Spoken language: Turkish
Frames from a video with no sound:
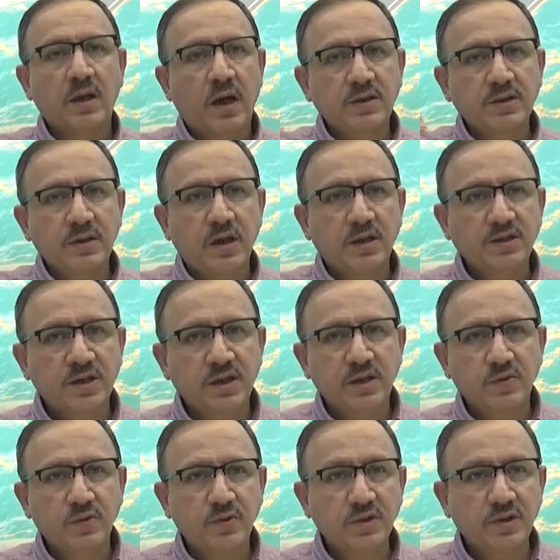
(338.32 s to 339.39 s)
A
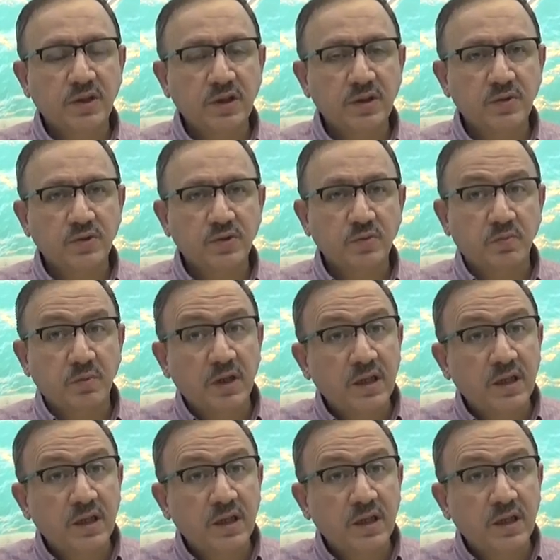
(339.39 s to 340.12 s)
aşağıya doğru sayıyorsun.